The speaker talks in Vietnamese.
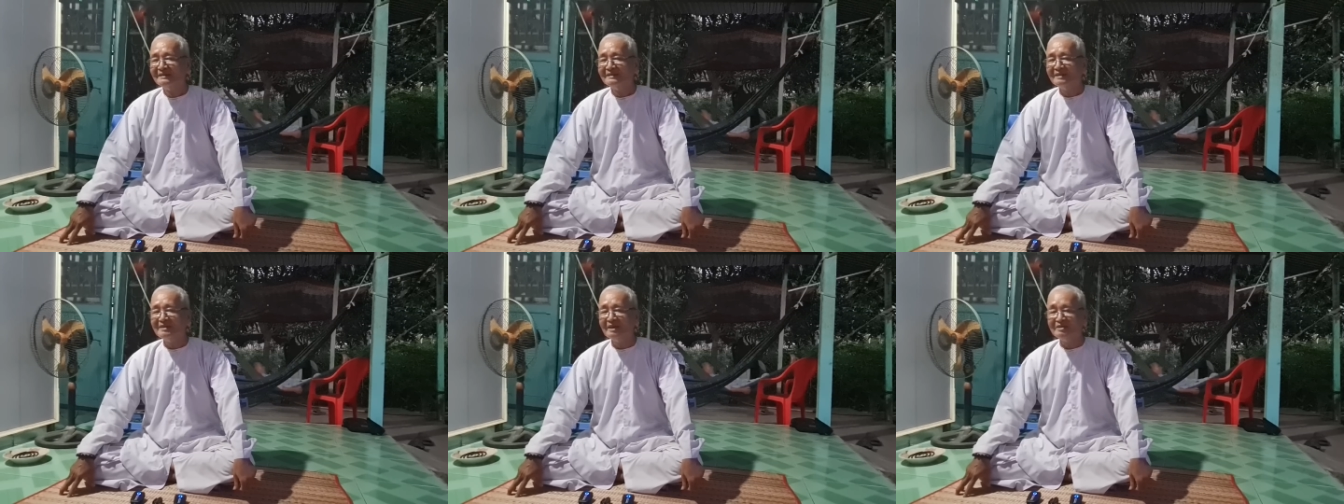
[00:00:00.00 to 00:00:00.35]

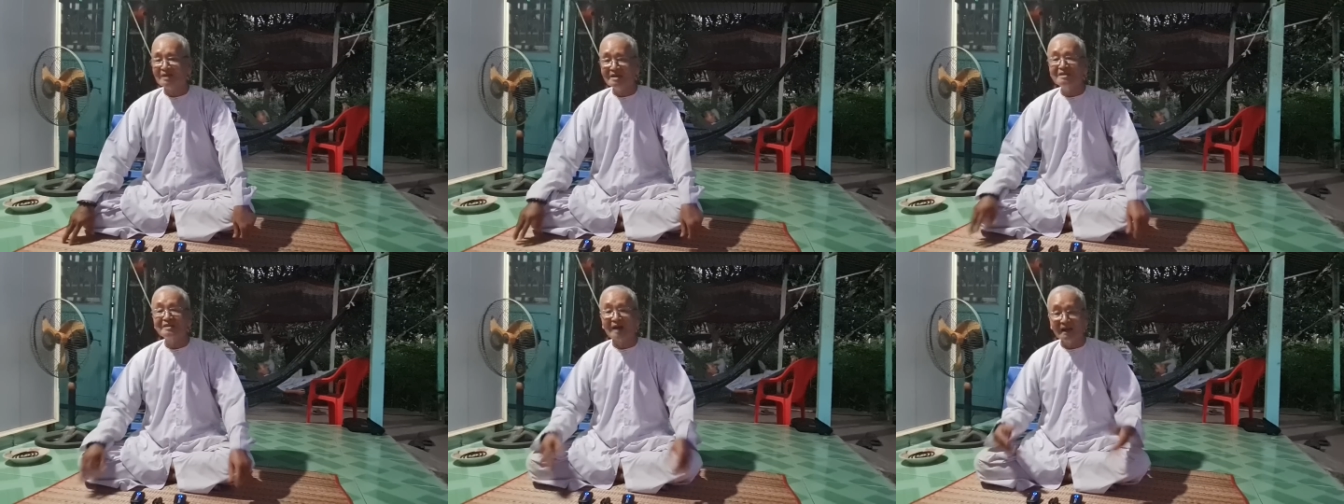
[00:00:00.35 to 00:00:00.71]
vậy thì
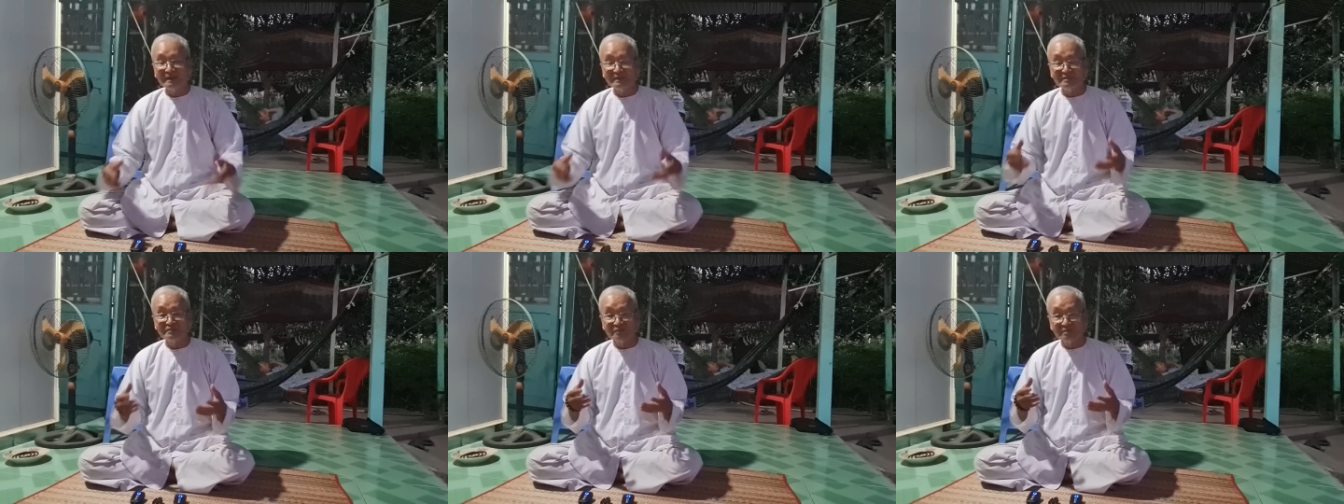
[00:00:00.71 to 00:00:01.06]
chỉ
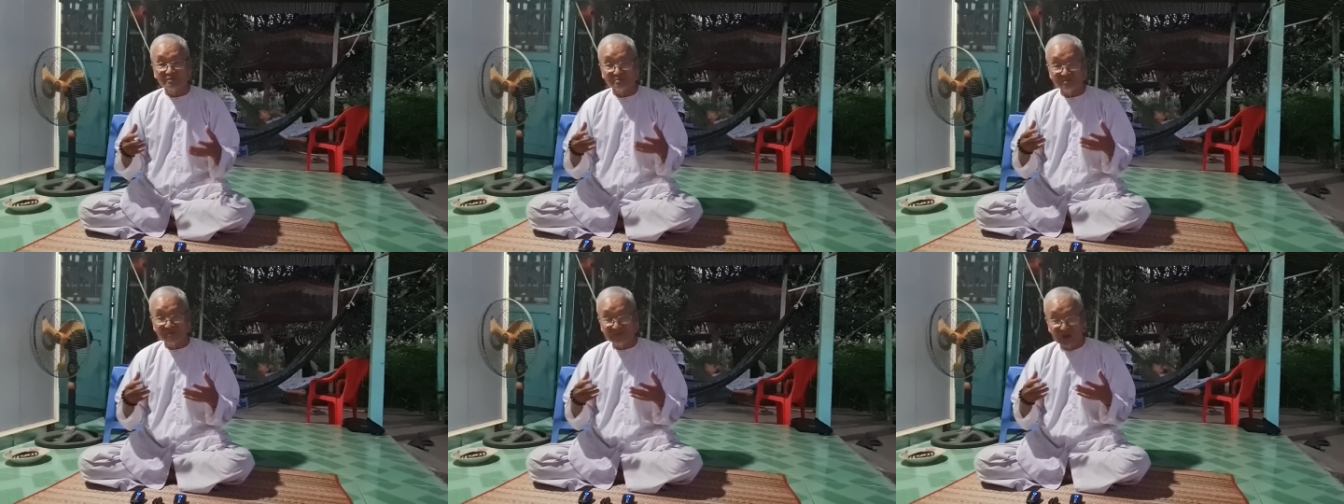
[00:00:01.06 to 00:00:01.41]
cần
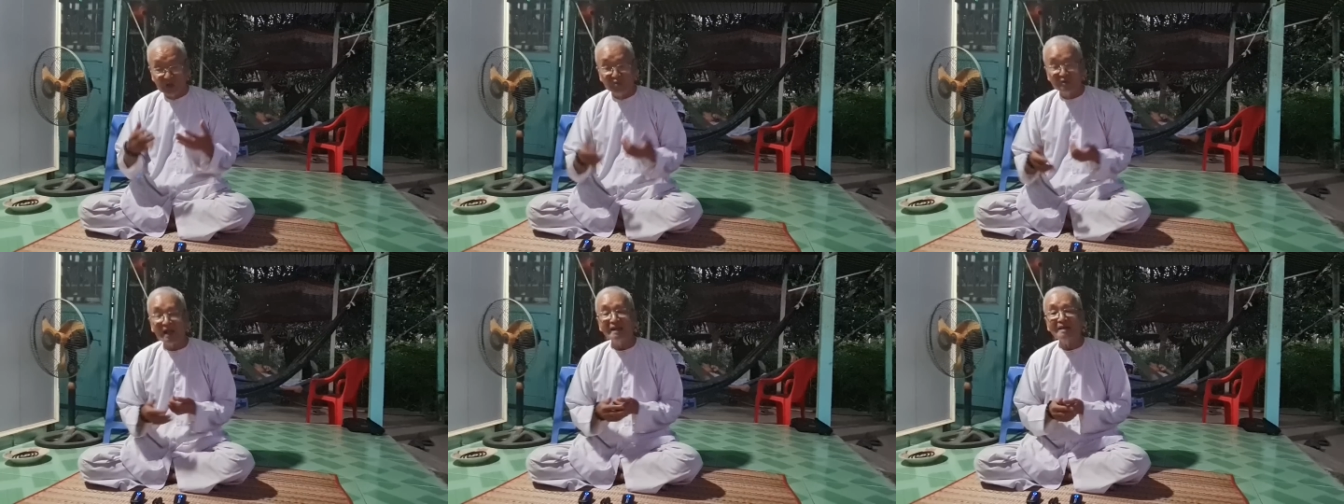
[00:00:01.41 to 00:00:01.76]

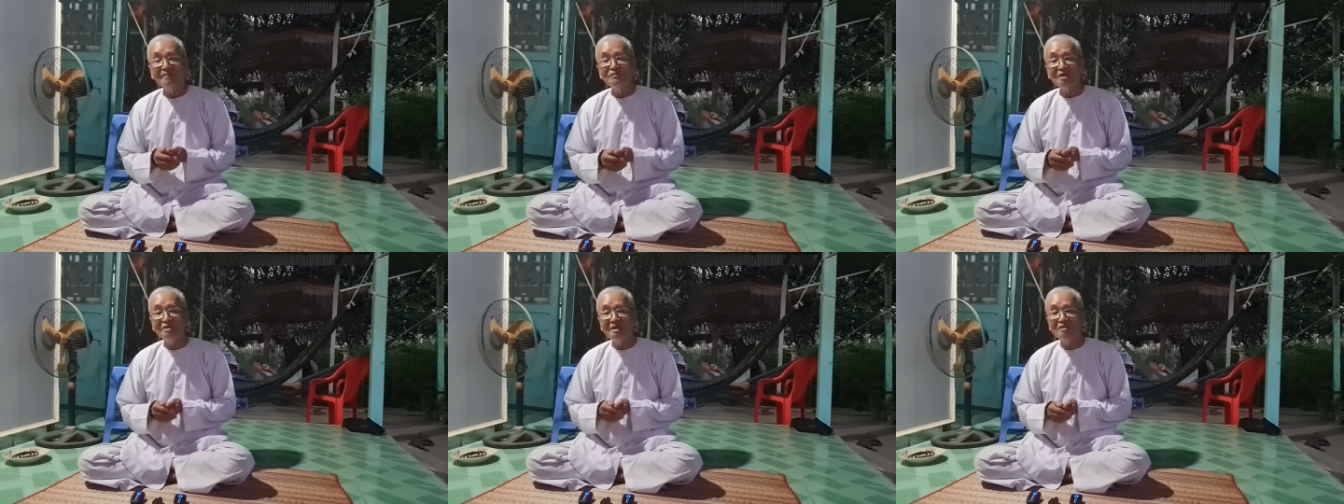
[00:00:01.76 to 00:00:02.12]
điều răng
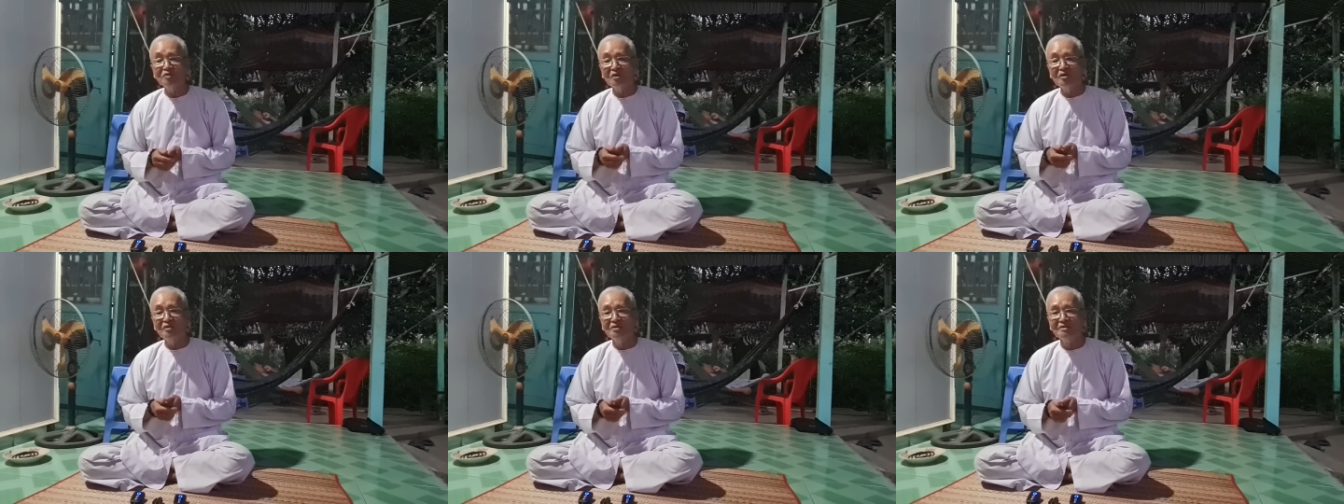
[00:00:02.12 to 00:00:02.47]
cấm thứ nhất
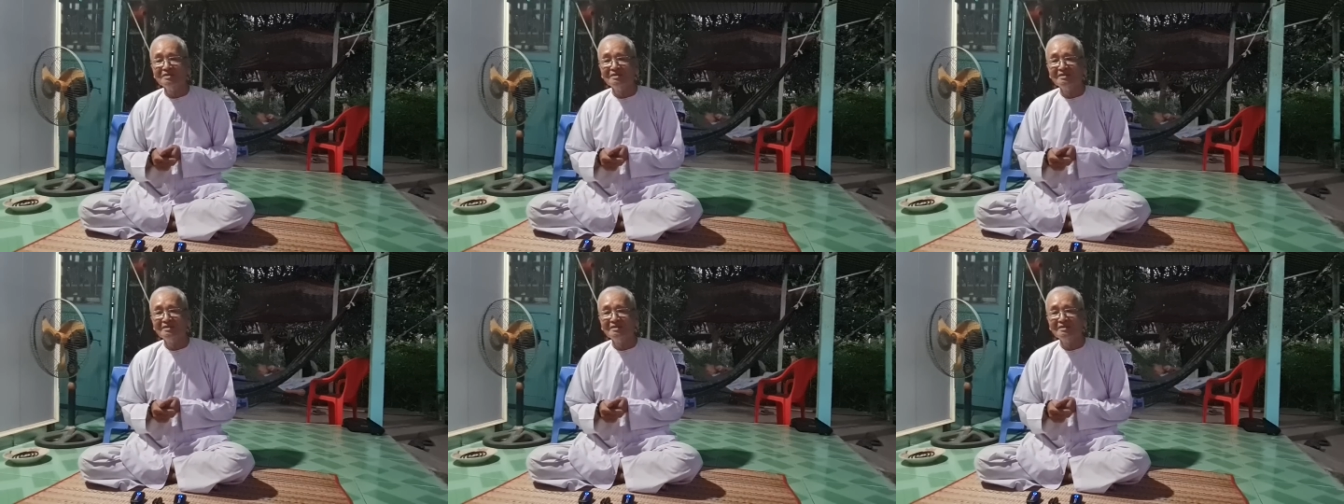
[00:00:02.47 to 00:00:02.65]
thôi